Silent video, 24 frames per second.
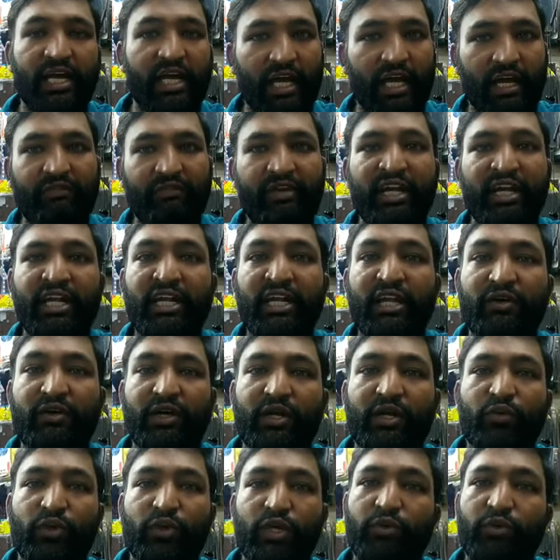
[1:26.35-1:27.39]
எங்கள் வீட்டில்
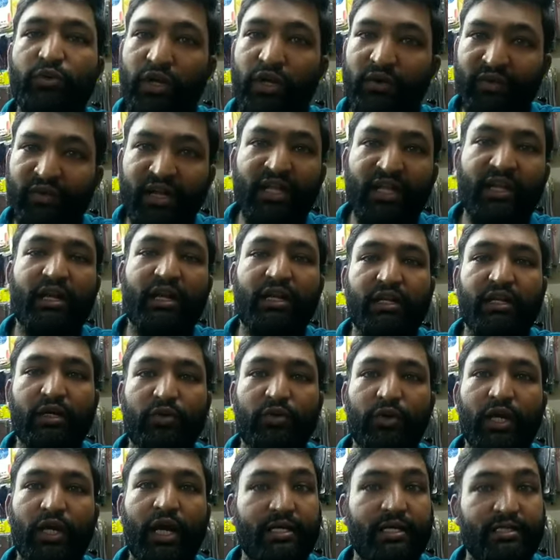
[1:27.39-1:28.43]
வரக்கூடிய உறவினர்கள்ட்ட
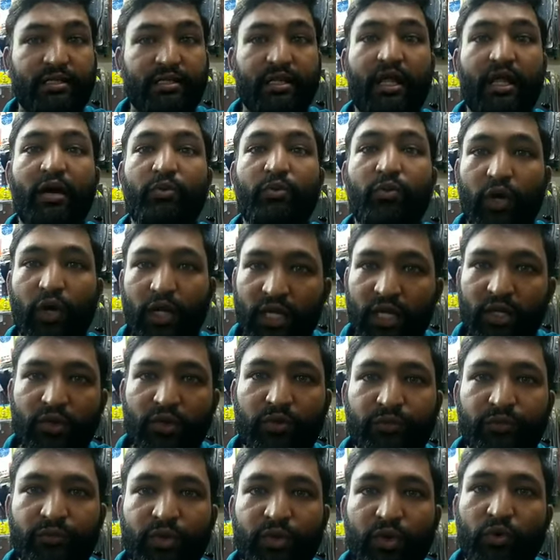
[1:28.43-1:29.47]
கூட அஸ்லாமும்
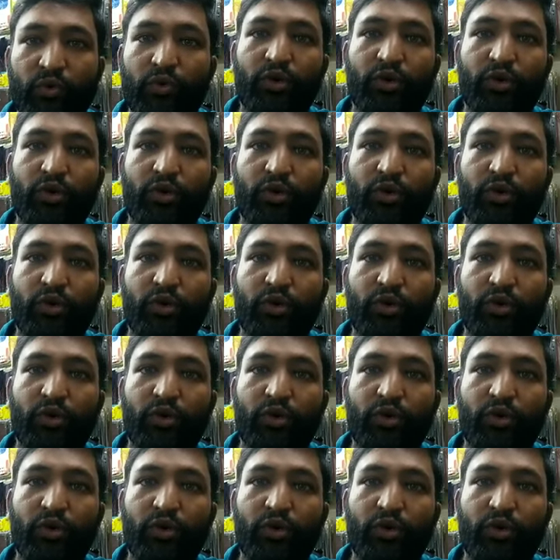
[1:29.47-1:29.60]
அலைக்கும்